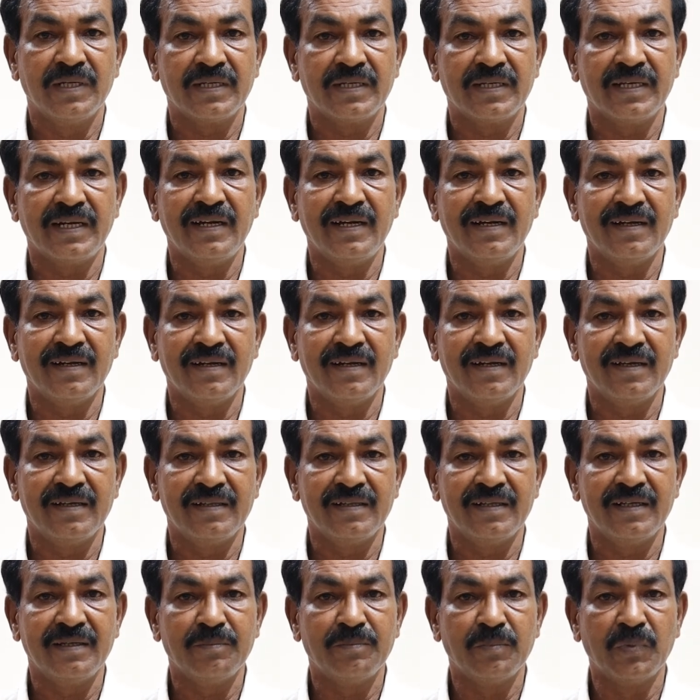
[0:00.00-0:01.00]
க்ரீனு
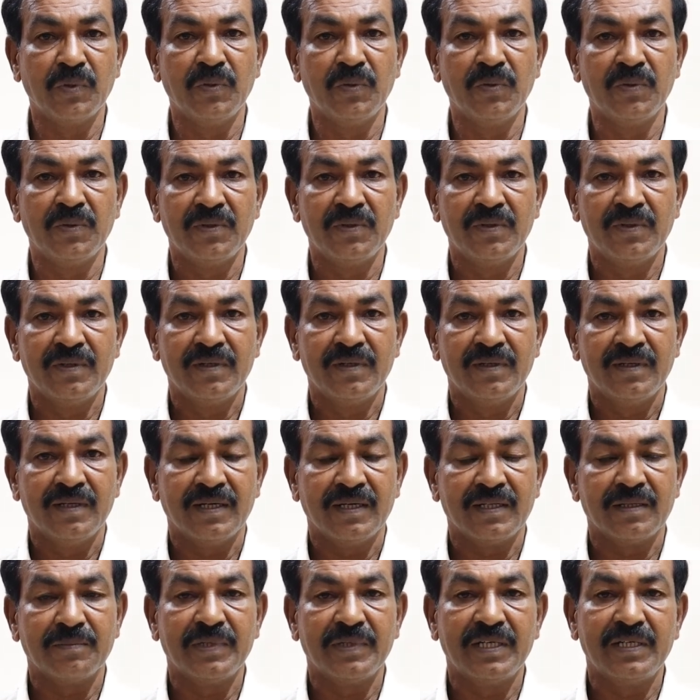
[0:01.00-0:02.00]
இது ப்ளூ
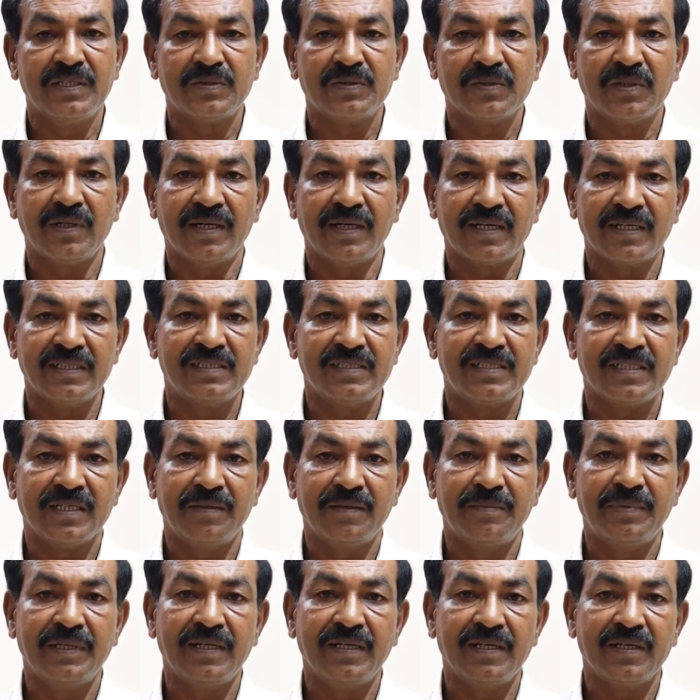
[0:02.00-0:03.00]
அந்த மாதிரி சொல் ஆரஞ்சு
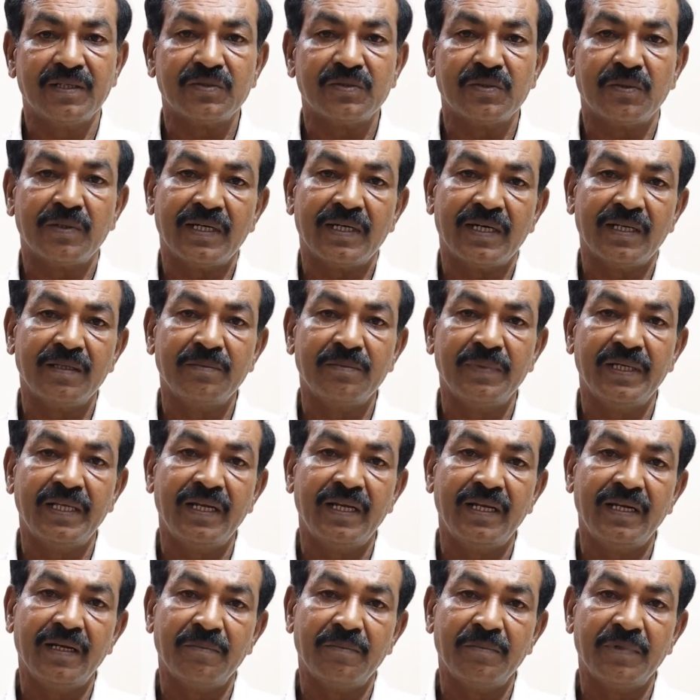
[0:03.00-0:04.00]
அப்படின்லாம் சொல்லுவாங்க அது
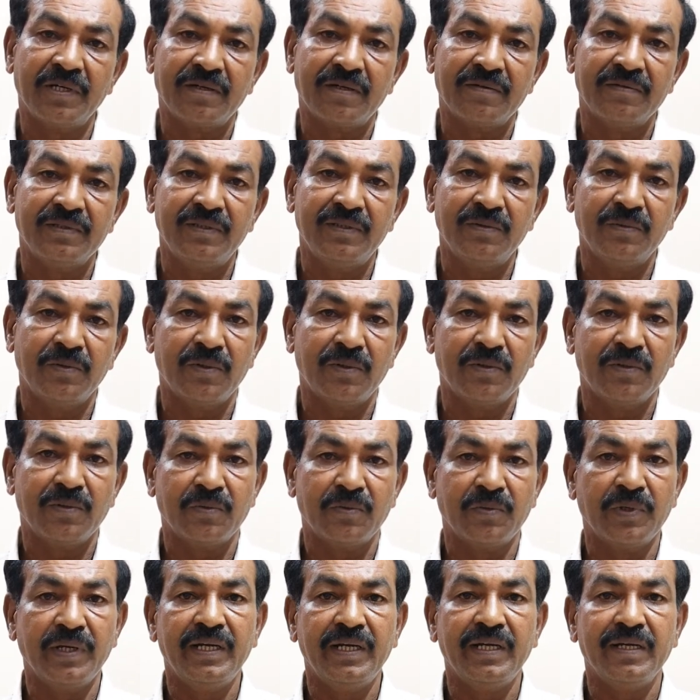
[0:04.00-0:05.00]
மாதிரி நமக்கு வந்து ஒரு
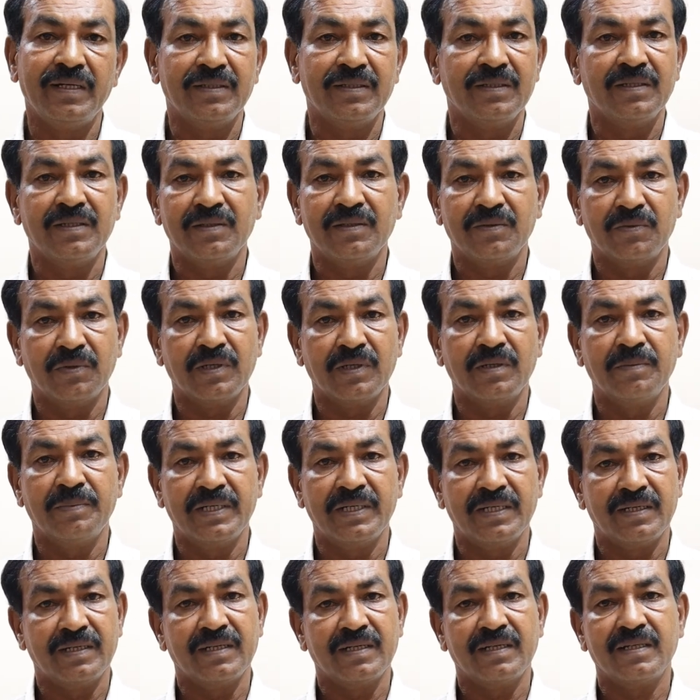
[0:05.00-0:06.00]
குறியீடு
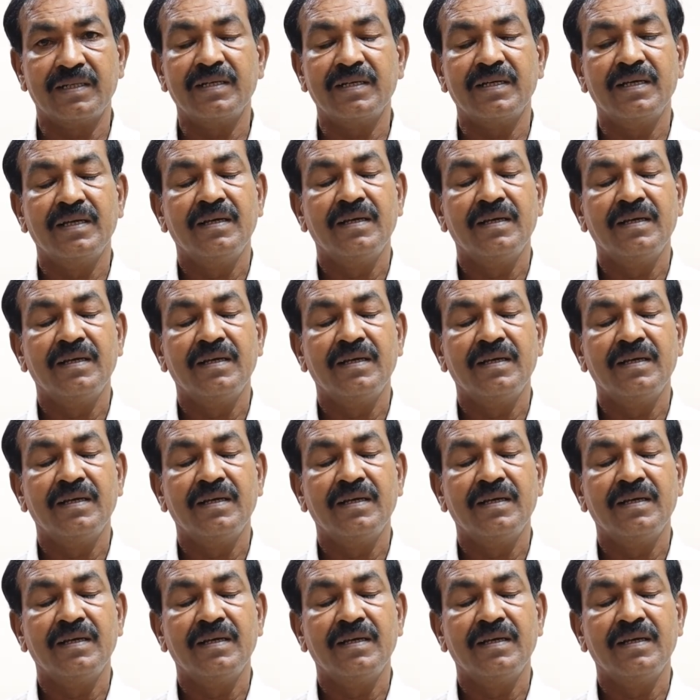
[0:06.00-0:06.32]
கொடுக்கப்பட்டிருக்கிறது